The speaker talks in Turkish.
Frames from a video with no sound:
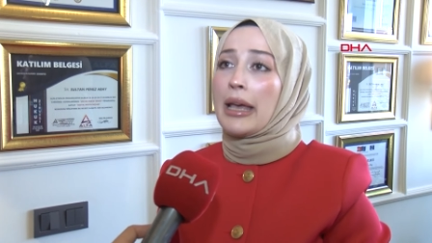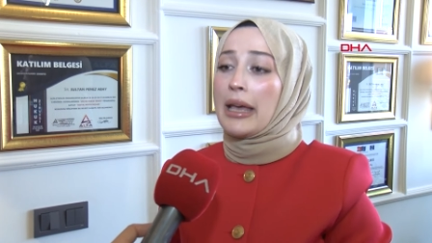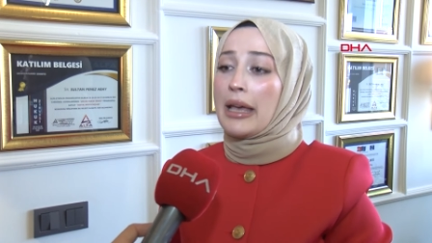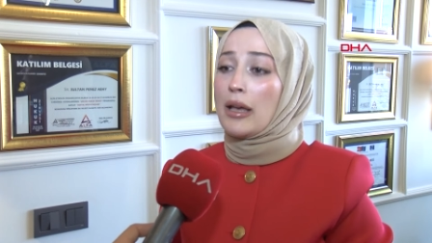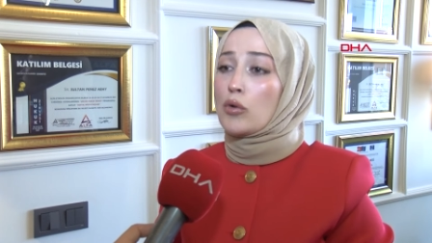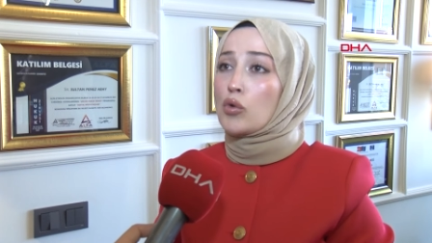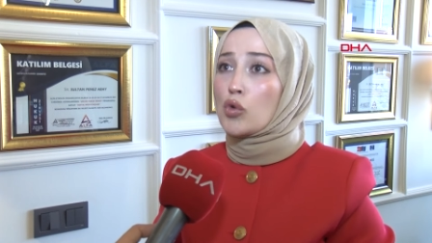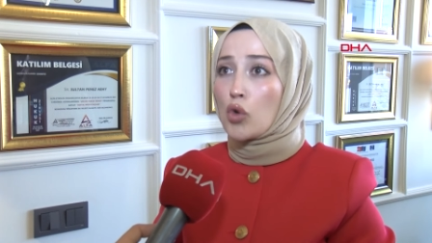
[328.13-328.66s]

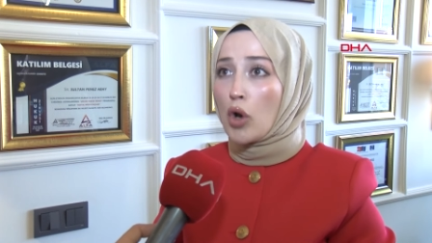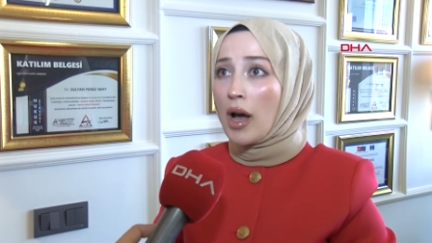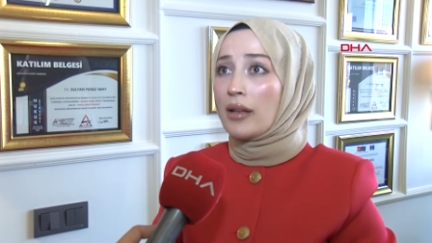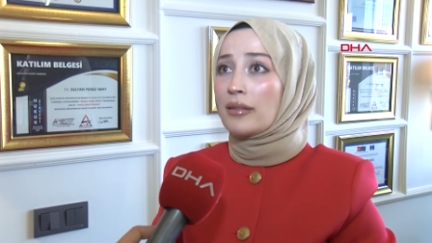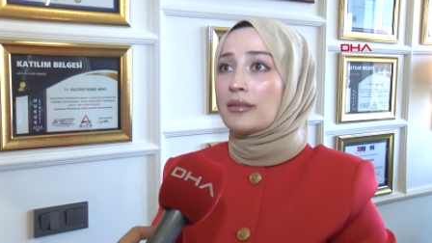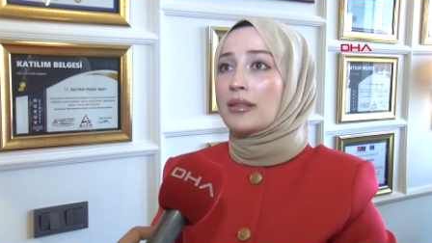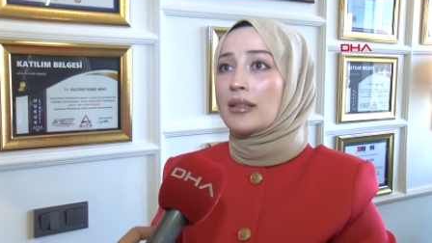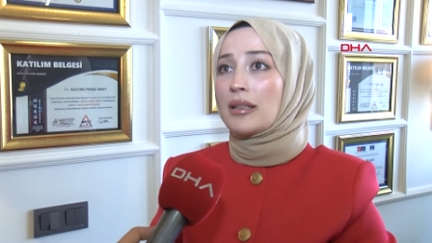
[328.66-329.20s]
e, şu
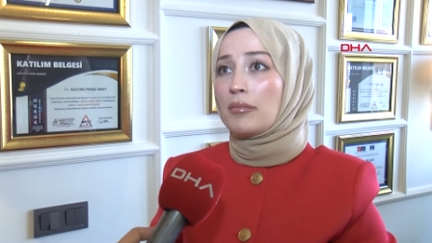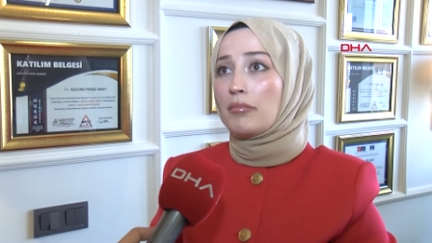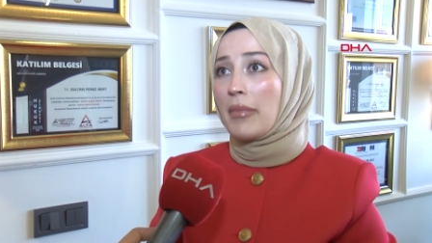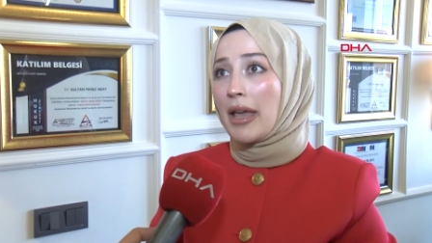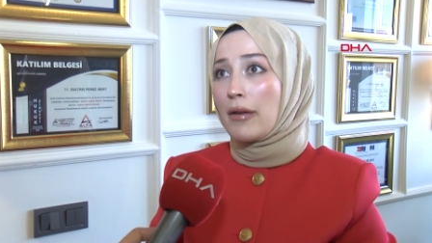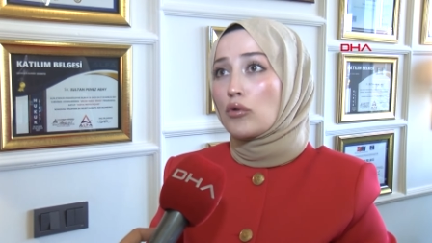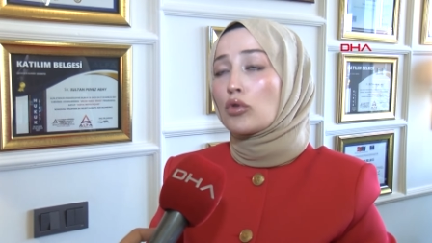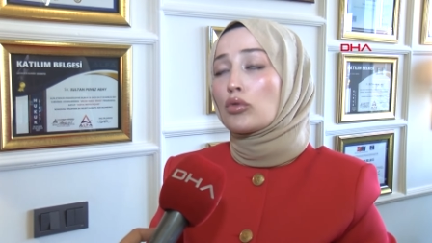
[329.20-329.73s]
an e,
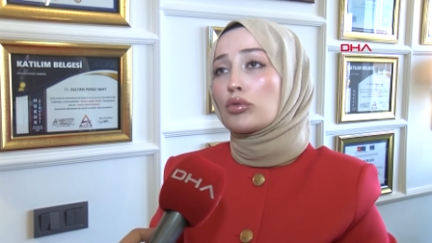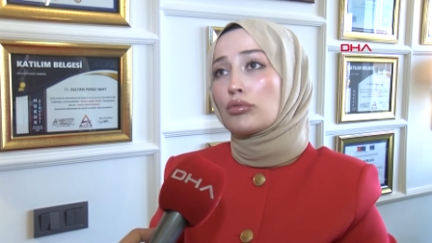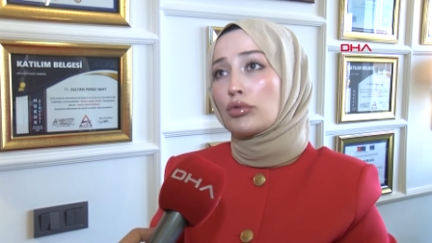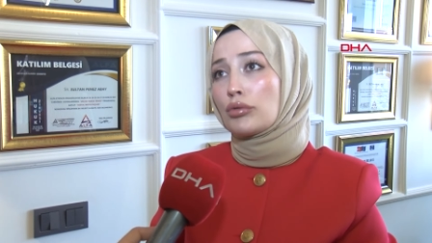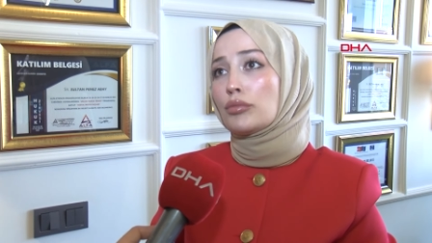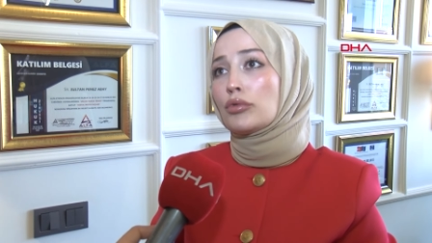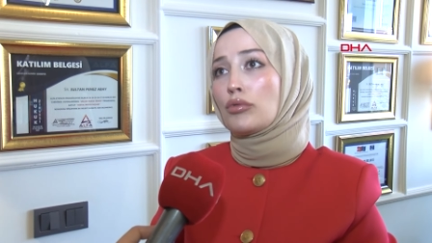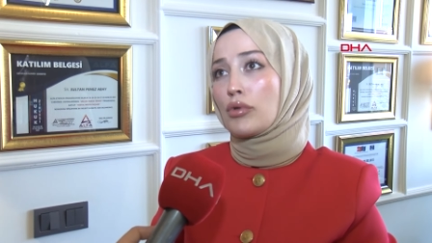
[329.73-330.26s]
mevcut
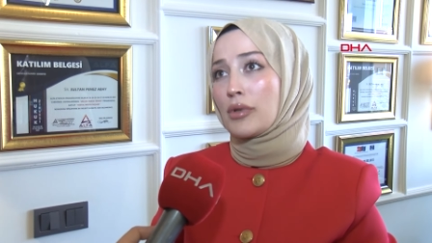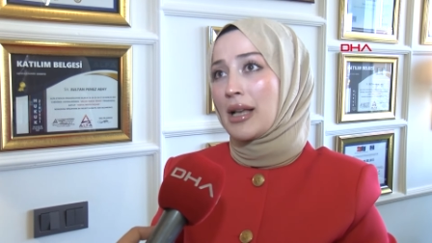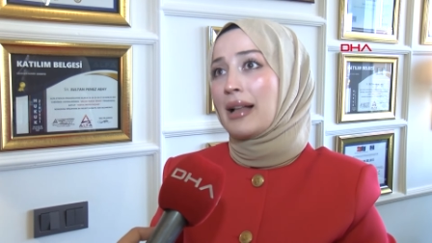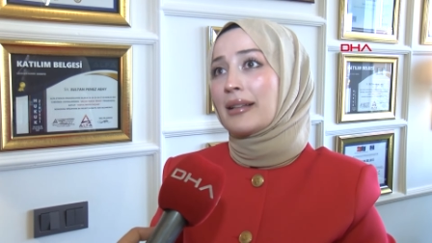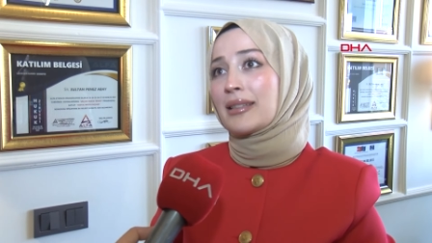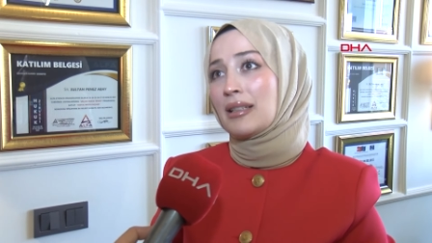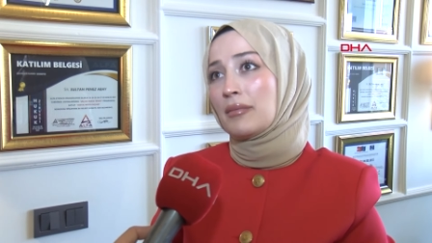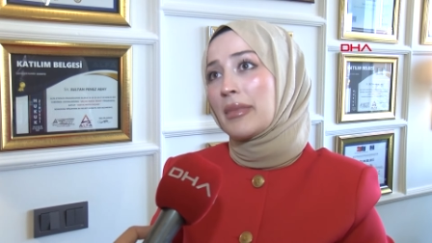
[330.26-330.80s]
durumun
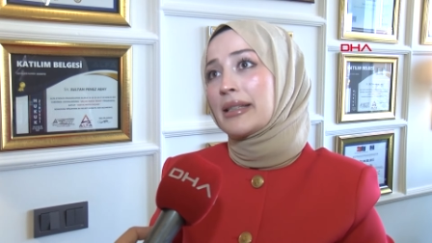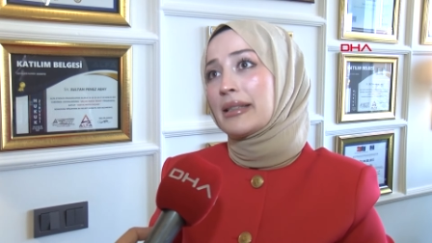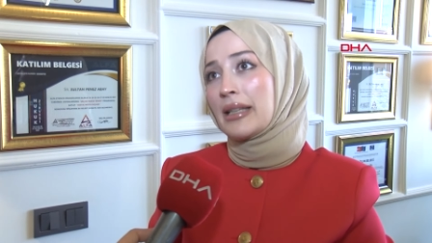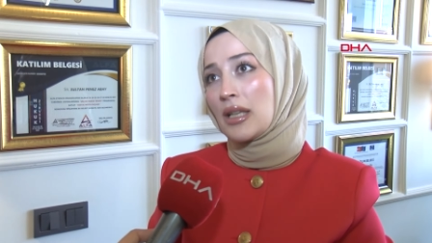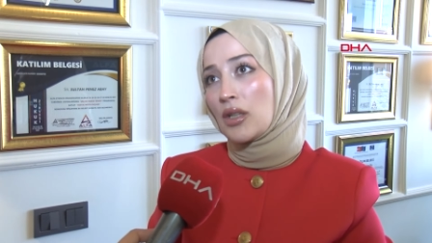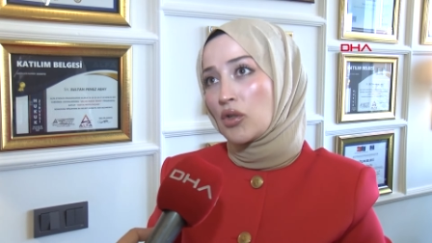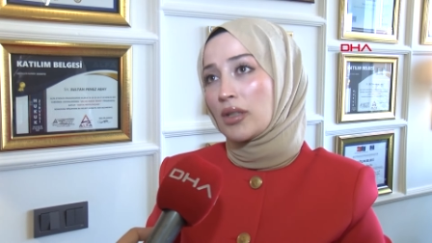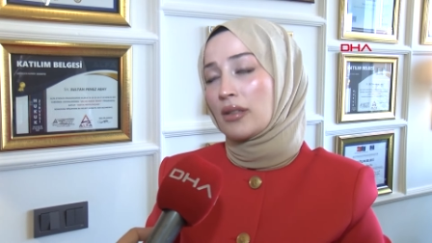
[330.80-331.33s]
düzeltilmesi
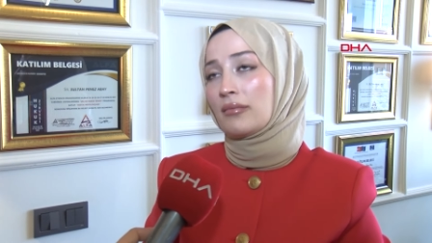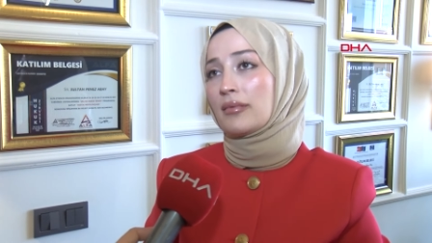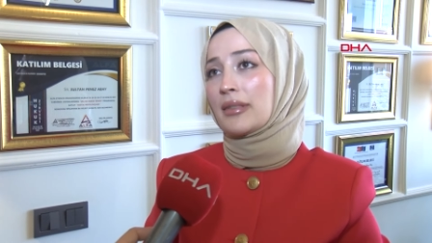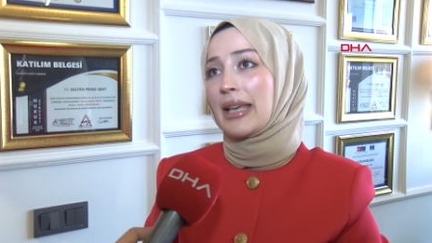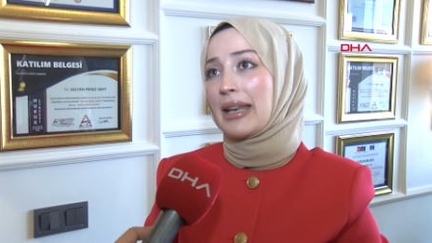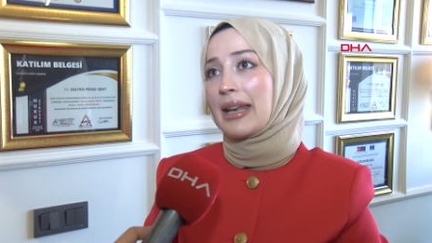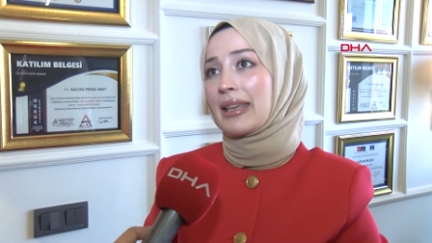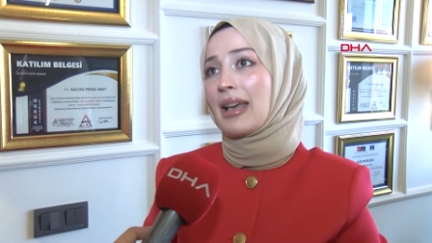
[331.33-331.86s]
için
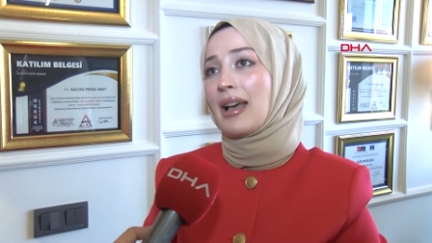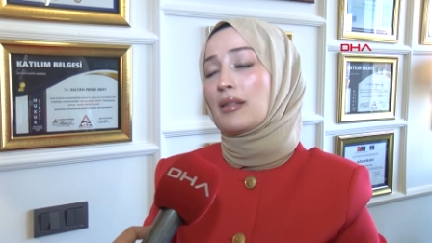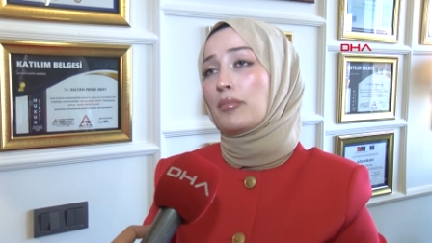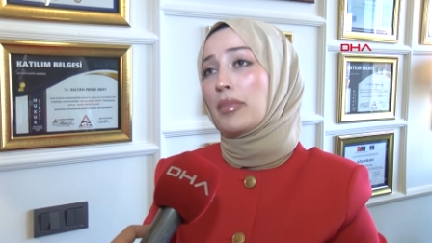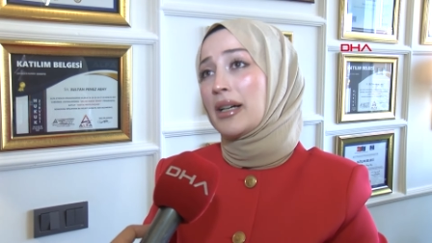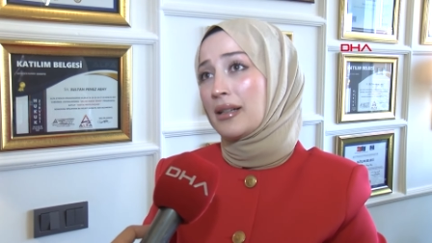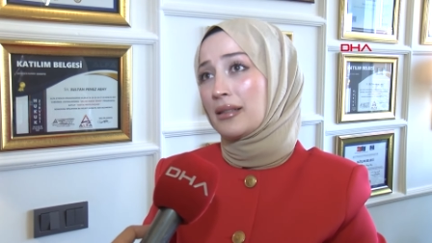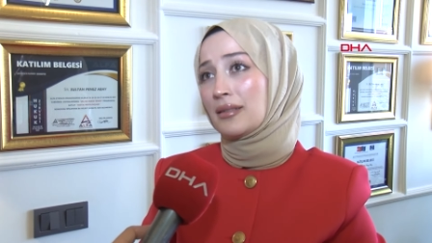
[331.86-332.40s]
gereken
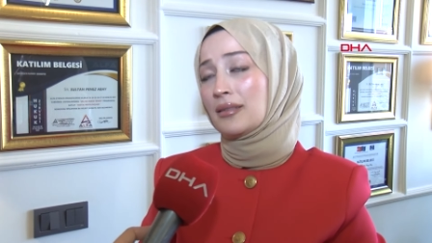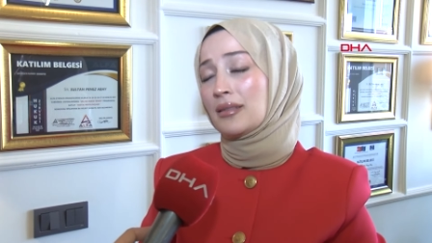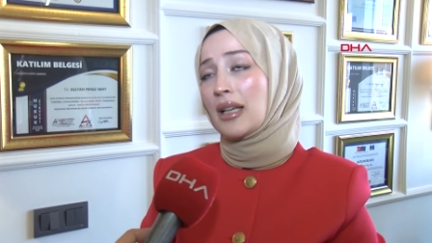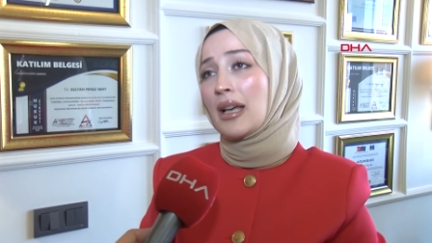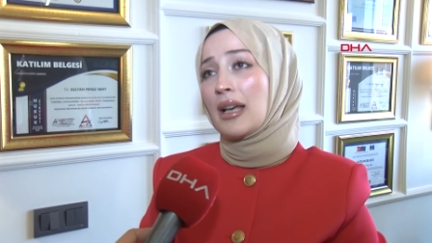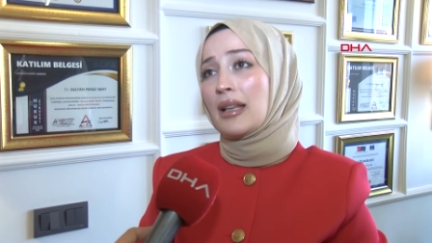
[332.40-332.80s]
paranın